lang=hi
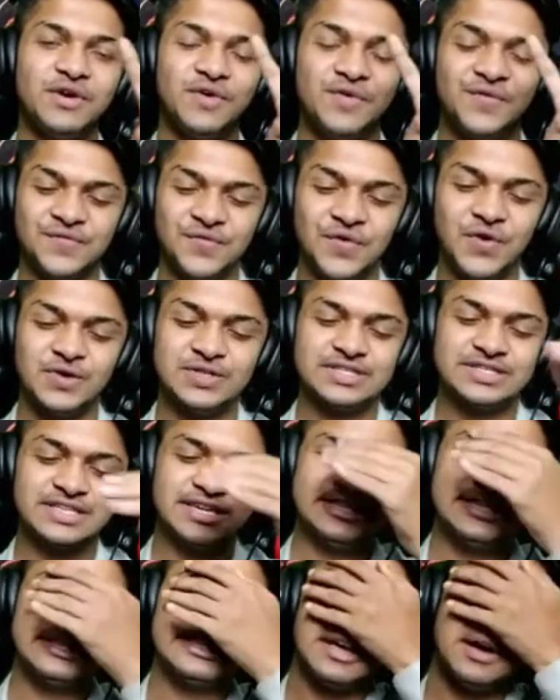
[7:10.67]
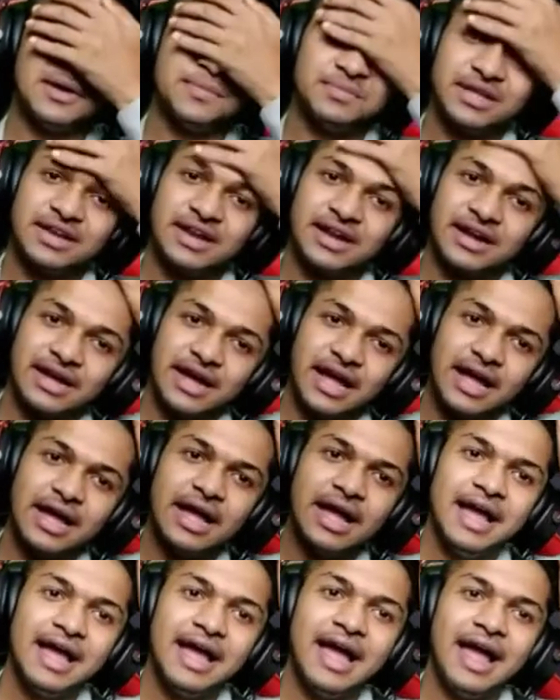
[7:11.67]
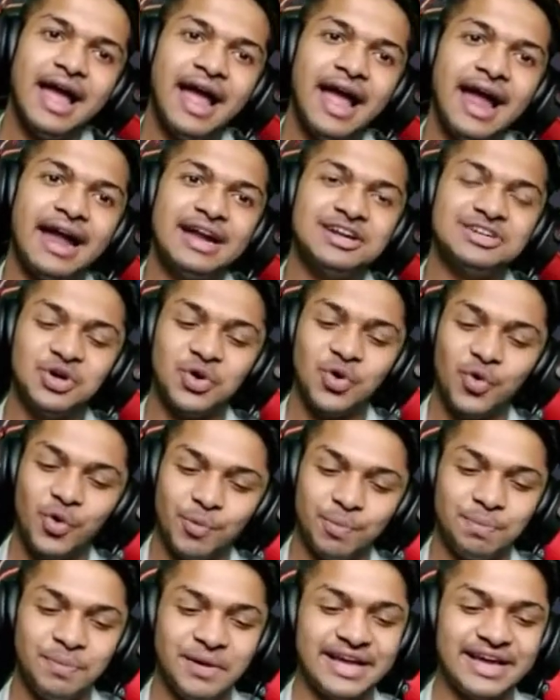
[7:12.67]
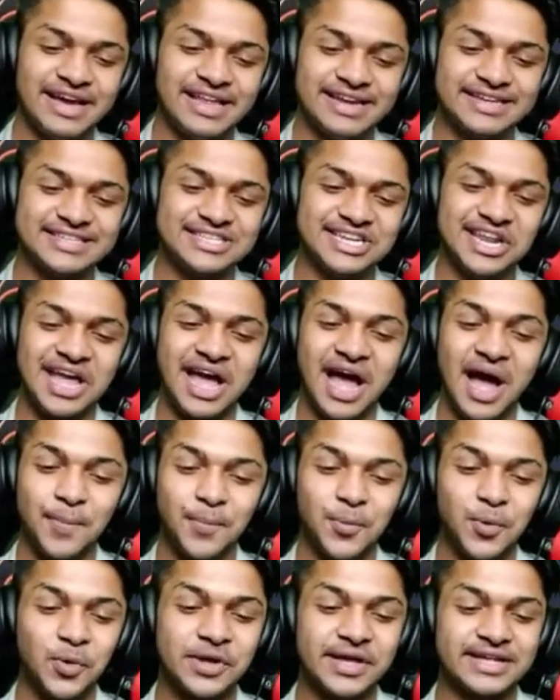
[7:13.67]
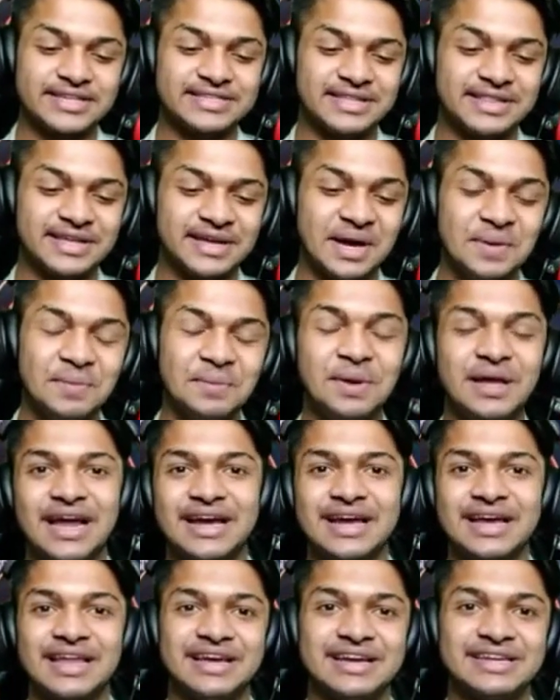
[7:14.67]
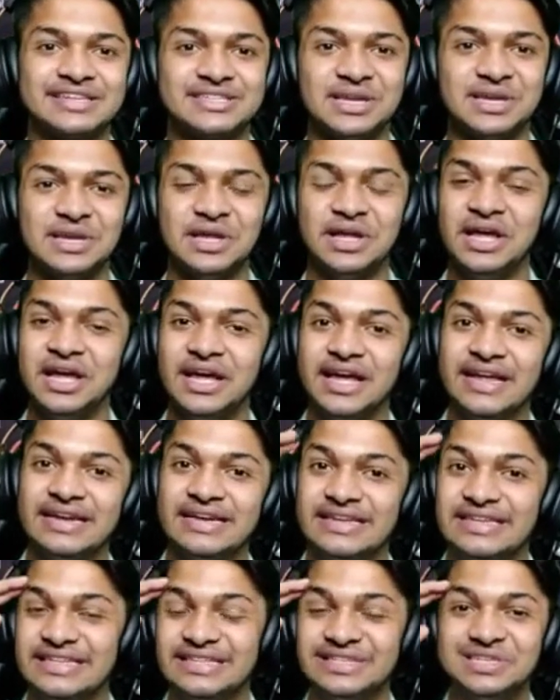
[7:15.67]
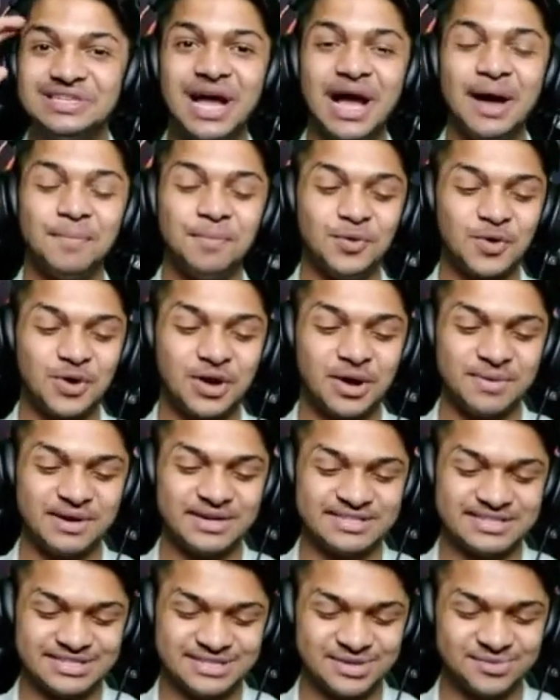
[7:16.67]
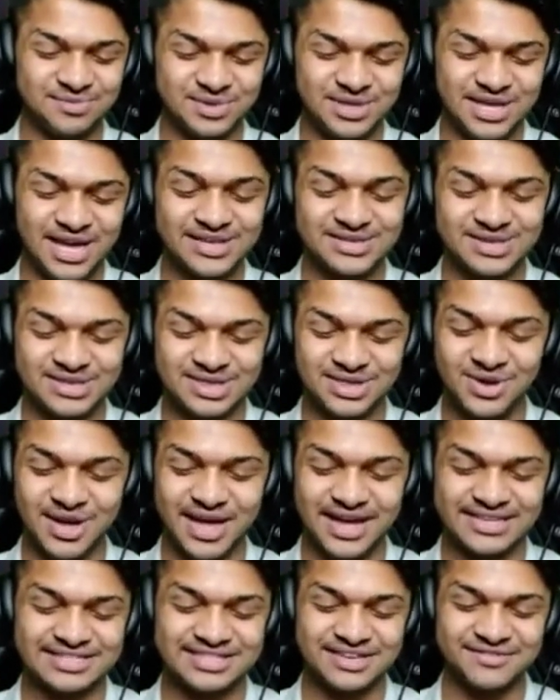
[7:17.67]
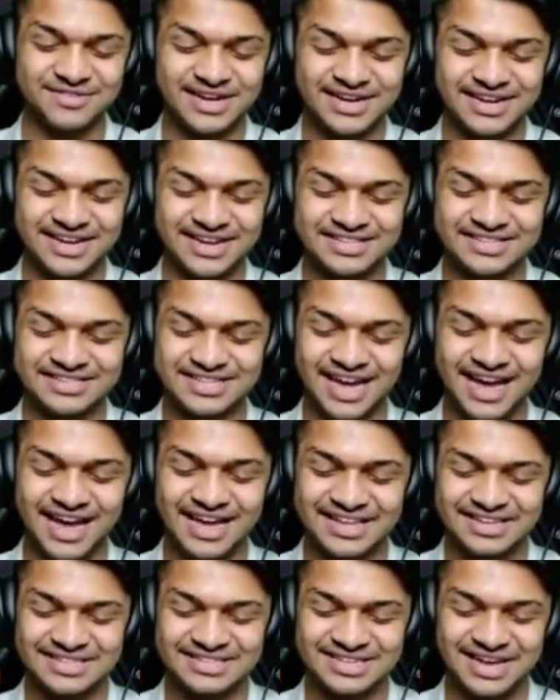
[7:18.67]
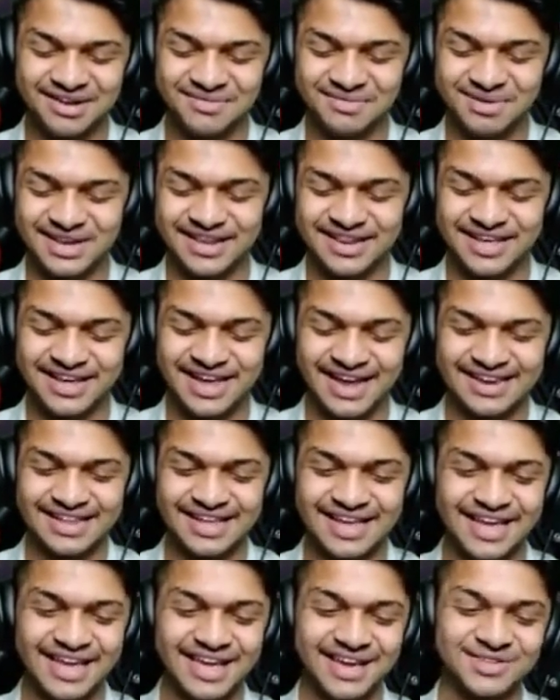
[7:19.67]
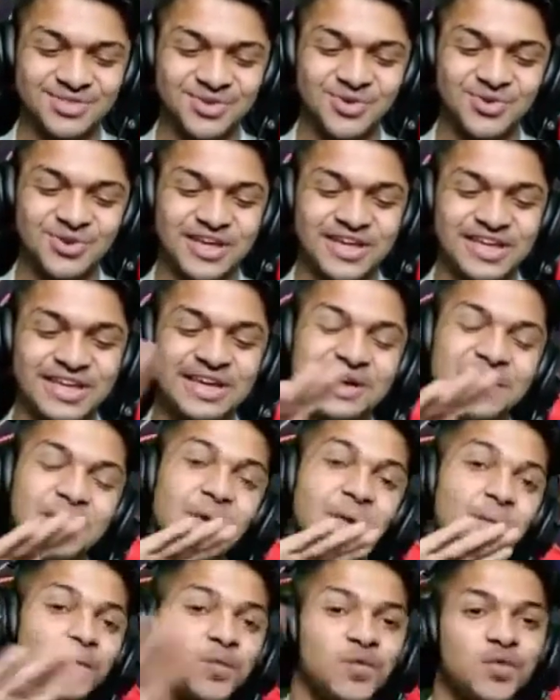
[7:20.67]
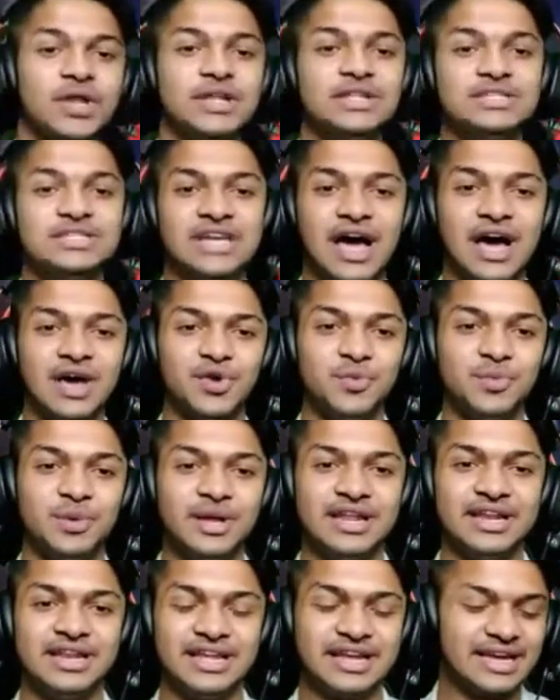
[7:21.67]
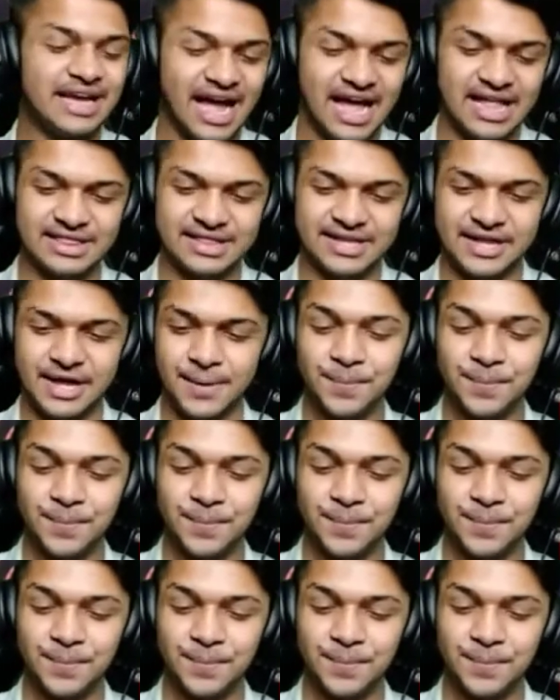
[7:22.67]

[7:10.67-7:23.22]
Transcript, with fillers: फोर स्किन्स हमने रखा है एंड ओपी कलेक्शन है आपको कैसे दिखा मेरा कलेक्शन नीचे आप लोग कमेंट सेक्शन में बता सकते हो एक्समेट के चार के चार मैंने निकाली एक दो नहीं पूरे चारों मैंने निकाल दिया